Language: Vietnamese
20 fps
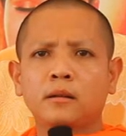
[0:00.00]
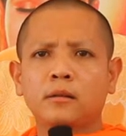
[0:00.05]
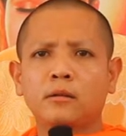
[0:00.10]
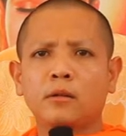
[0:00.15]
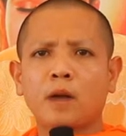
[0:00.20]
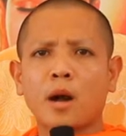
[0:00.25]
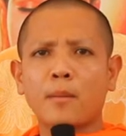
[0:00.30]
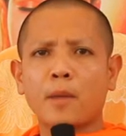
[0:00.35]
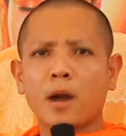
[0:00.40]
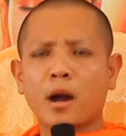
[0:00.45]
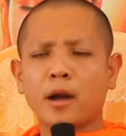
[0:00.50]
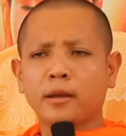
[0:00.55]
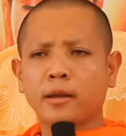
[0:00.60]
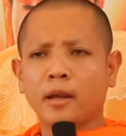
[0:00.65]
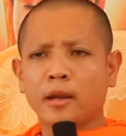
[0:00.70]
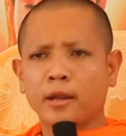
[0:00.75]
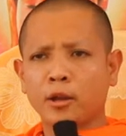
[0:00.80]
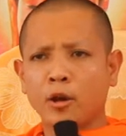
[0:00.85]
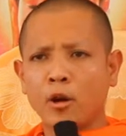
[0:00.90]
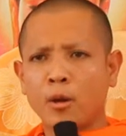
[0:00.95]
ngom ao
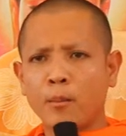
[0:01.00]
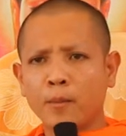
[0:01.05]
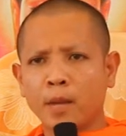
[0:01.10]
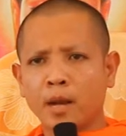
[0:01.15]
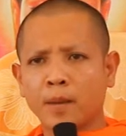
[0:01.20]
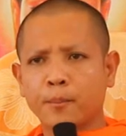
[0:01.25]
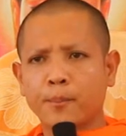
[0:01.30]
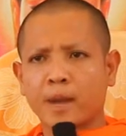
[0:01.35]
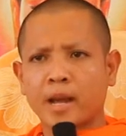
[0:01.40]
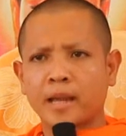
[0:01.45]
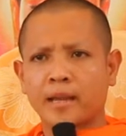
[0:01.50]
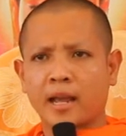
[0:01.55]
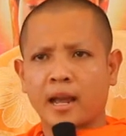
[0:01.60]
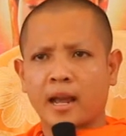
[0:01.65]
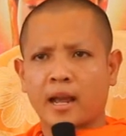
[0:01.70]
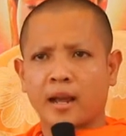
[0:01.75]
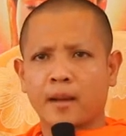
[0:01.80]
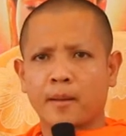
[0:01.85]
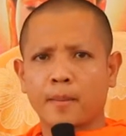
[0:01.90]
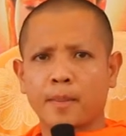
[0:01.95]
nhiệt nhôm miên pành
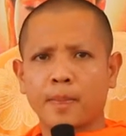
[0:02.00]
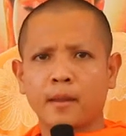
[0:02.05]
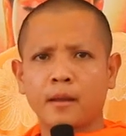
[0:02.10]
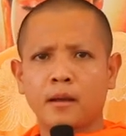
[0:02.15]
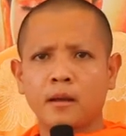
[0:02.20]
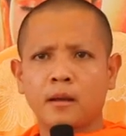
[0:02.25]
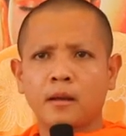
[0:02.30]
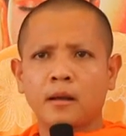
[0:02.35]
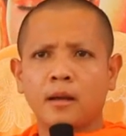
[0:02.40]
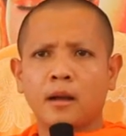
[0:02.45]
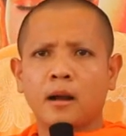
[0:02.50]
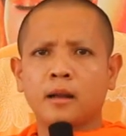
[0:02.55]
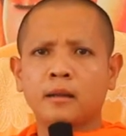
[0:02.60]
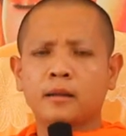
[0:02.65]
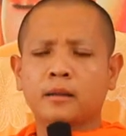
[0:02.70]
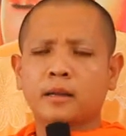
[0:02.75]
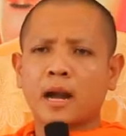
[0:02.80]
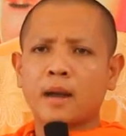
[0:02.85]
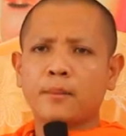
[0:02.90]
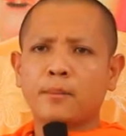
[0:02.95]
nhà
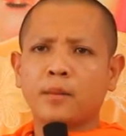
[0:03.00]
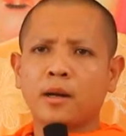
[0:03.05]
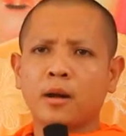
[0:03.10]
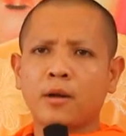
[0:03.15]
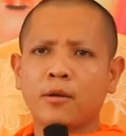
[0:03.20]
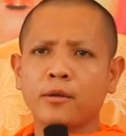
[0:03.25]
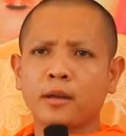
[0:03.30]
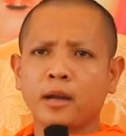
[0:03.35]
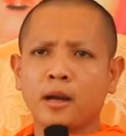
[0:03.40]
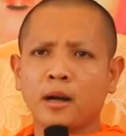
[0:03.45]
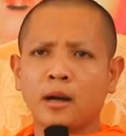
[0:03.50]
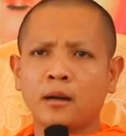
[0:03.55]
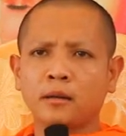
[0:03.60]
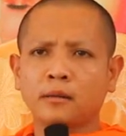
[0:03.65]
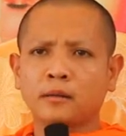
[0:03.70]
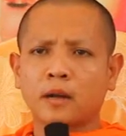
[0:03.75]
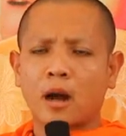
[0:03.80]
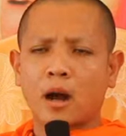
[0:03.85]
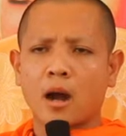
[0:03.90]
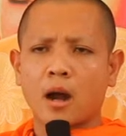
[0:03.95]
chẳng mà nâu
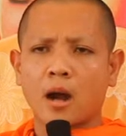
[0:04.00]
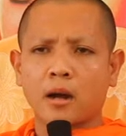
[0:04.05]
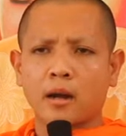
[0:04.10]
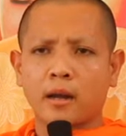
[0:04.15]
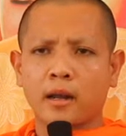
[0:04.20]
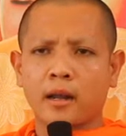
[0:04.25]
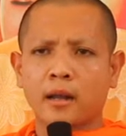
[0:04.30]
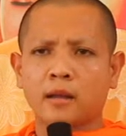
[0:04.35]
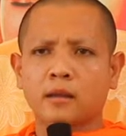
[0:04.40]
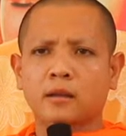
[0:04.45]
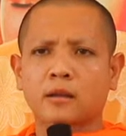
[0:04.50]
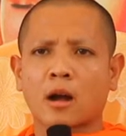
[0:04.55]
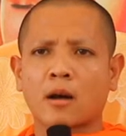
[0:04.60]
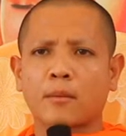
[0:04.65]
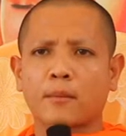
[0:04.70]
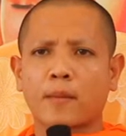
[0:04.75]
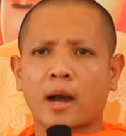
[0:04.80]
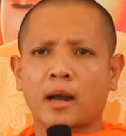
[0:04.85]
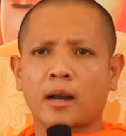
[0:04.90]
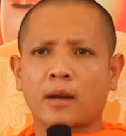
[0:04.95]
dương tầng ọc nia
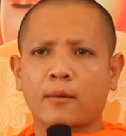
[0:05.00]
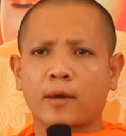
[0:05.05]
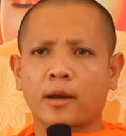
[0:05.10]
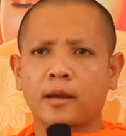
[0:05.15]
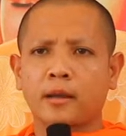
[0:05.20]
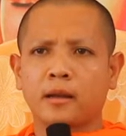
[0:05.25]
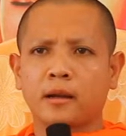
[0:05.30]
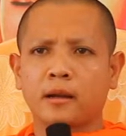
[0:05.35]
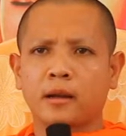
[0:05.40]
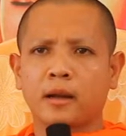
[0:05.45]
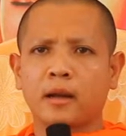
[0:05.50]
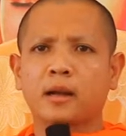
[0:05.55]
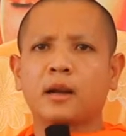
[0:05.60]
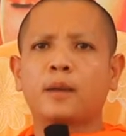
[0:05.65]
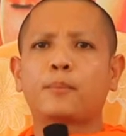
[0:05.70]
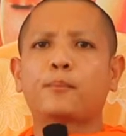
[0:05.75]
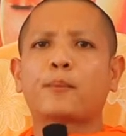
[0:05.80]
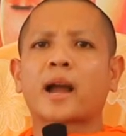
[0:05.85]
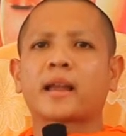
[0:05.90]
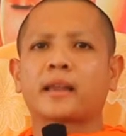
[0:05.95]
trong ban là quay chân kế
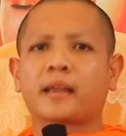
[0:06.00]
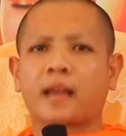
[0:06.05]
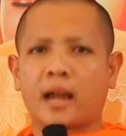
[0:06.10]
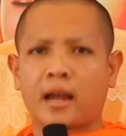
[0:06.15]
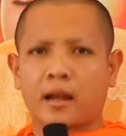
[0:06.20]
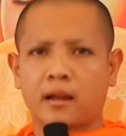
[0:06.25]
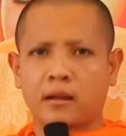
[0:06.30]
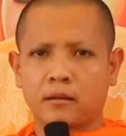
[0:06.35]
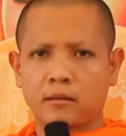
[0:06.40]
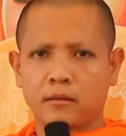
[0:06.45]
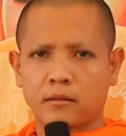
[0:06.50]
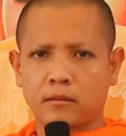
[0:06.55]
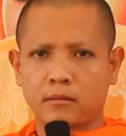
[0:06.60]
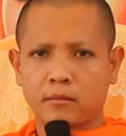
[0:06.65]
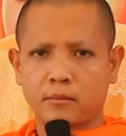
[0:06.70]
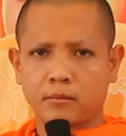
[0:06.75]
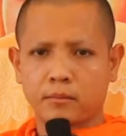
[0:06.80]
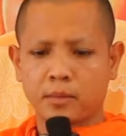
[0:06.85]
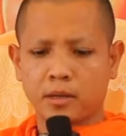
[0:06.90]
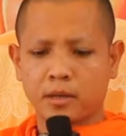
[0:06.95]
cứ pan nhà
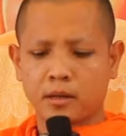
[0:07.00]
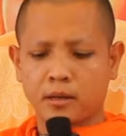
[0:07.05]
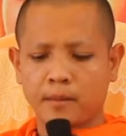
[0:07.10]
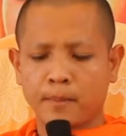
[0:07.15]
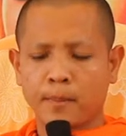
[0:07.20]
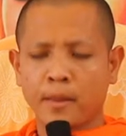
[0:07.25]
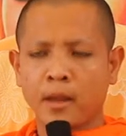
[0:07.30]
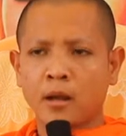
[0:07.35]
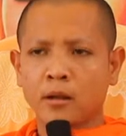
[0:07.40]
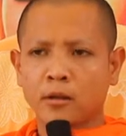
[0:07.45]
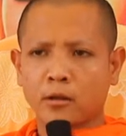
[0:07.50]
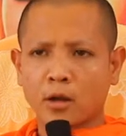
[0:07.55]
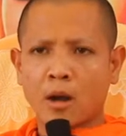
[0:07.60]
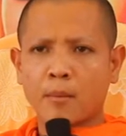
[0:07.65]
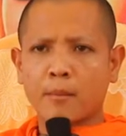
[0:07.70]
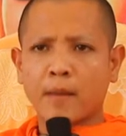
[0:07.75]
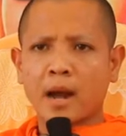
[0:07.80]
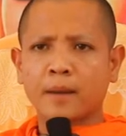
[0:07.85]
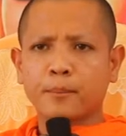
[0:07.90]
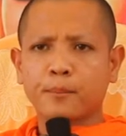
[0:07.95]

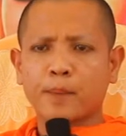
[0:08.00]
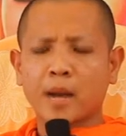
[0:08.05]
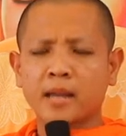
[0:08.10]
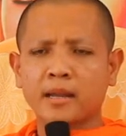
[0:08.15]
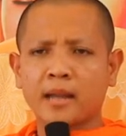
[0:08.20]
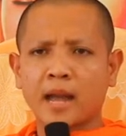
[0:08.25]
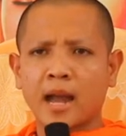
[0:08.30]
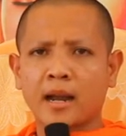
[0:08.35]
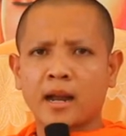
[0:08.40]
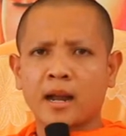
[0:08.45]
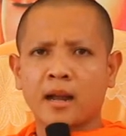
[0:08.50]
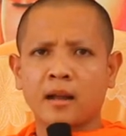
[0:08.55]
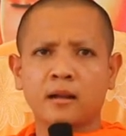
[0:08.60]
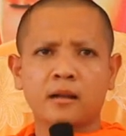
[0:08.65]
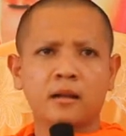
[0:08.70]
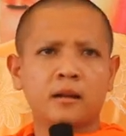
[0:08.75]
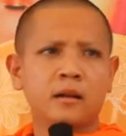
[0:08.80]
trong ban pan nhà nè